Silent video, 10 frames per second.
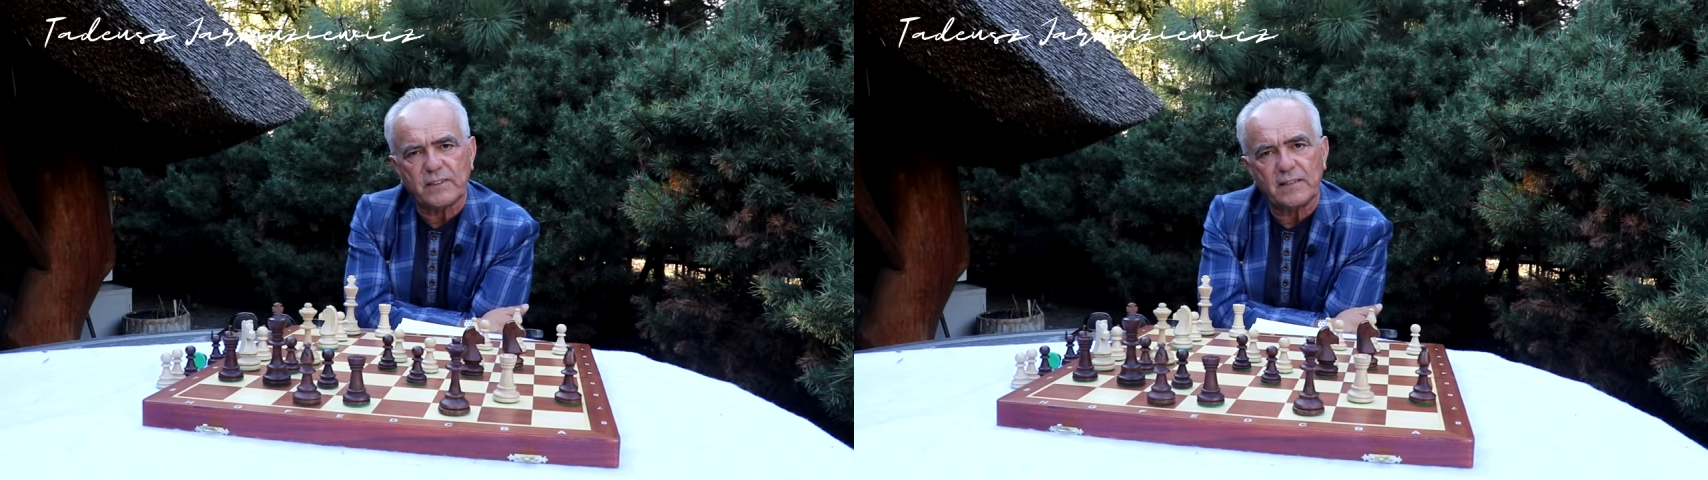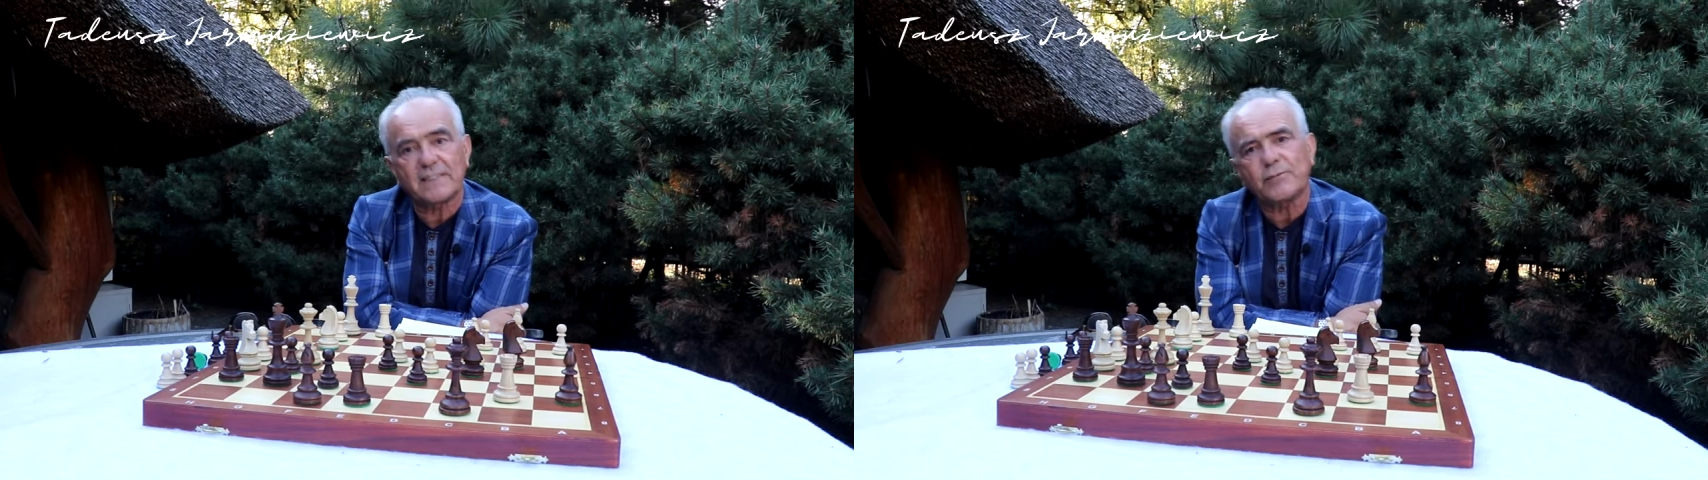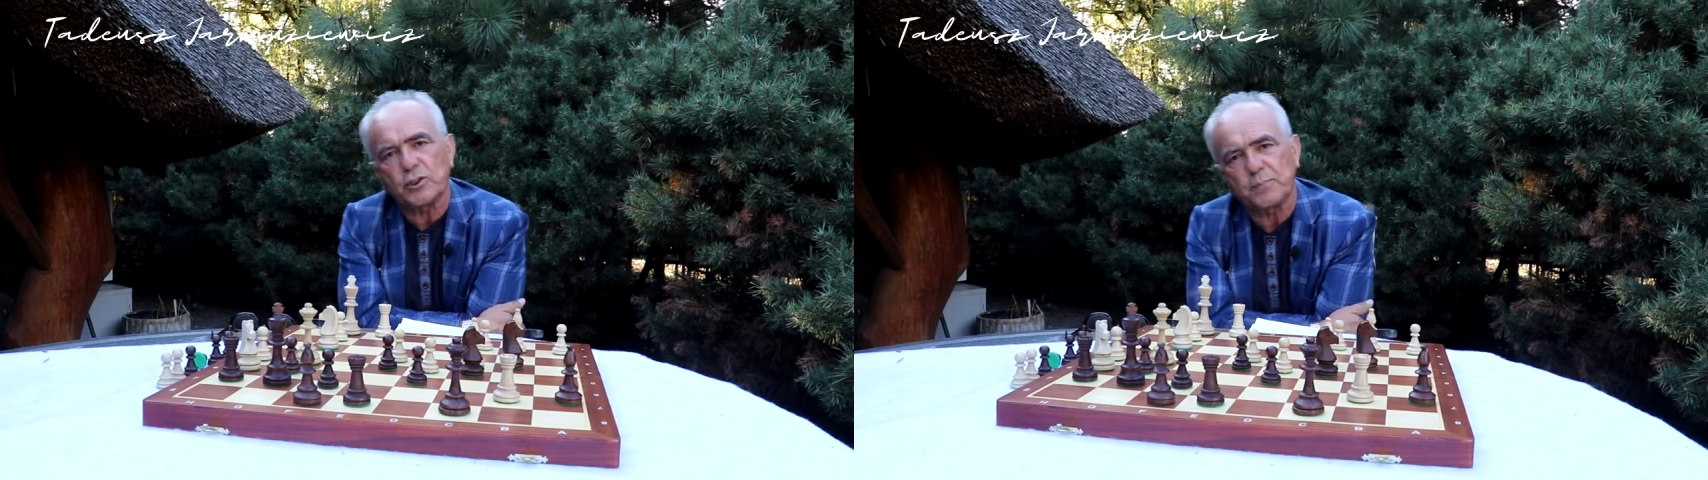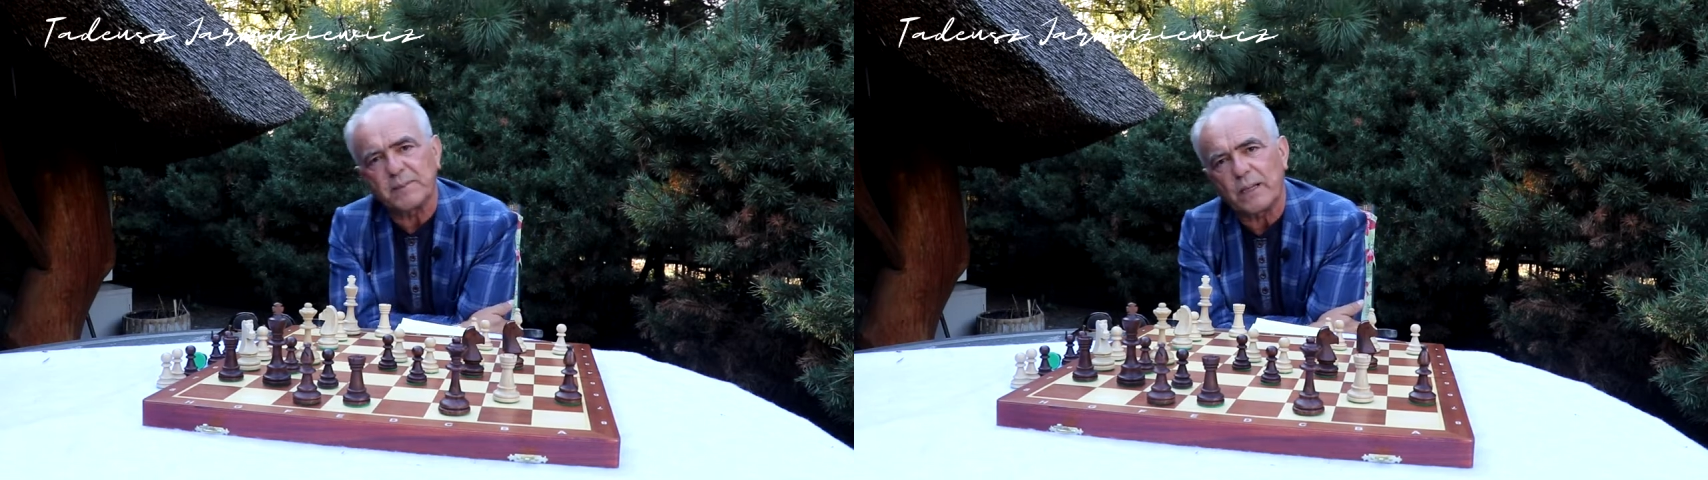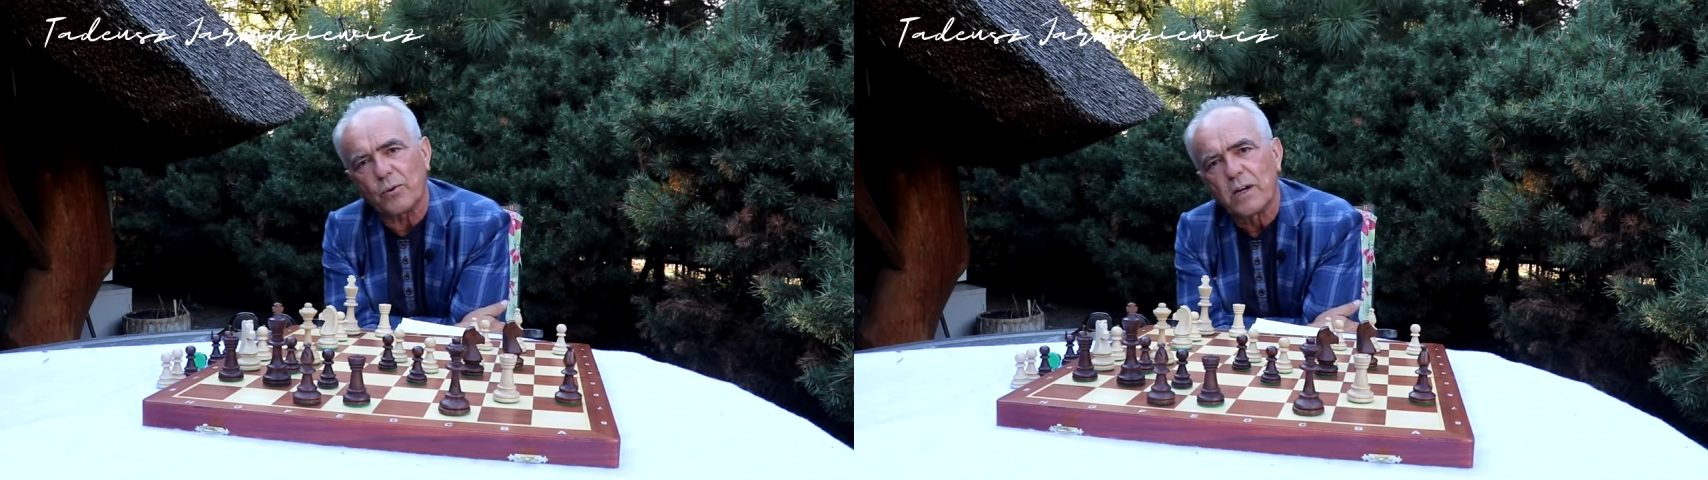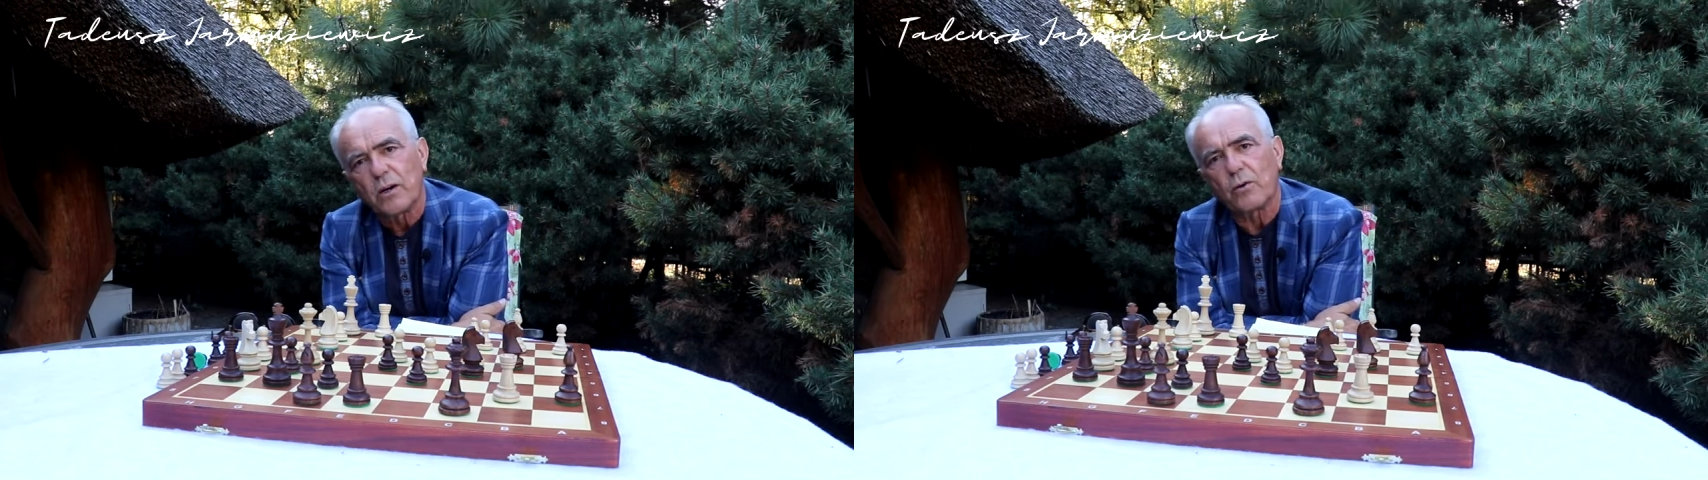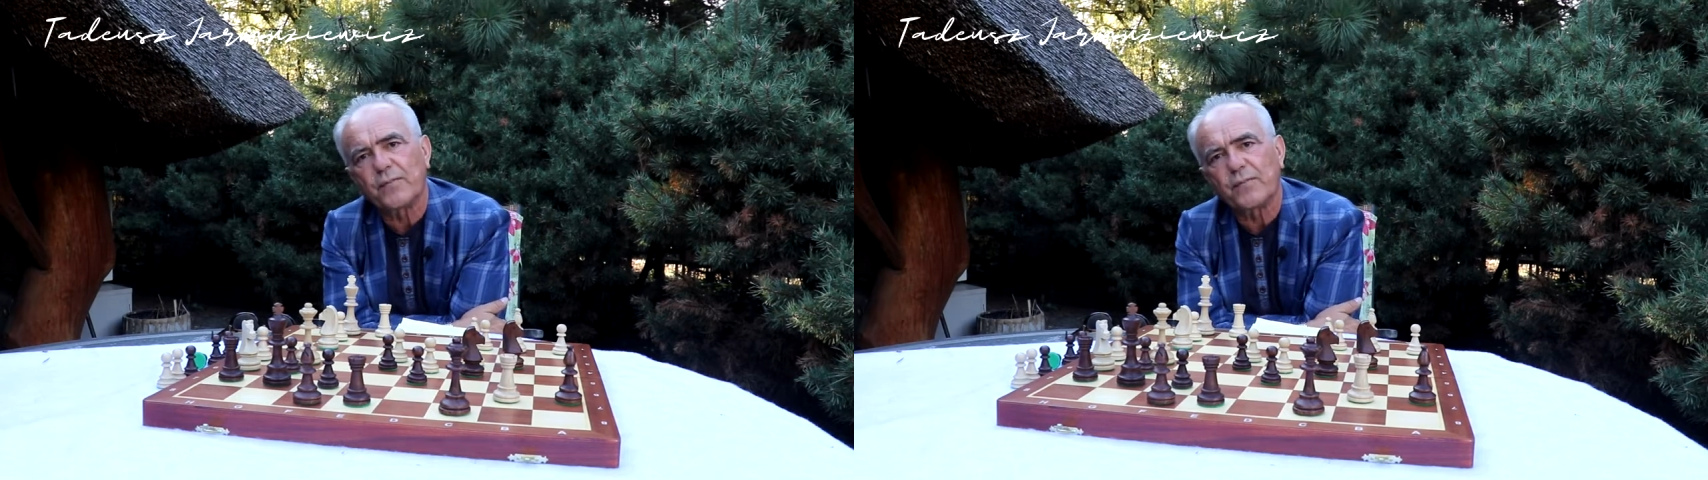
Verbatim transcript: w zawsze się pisało,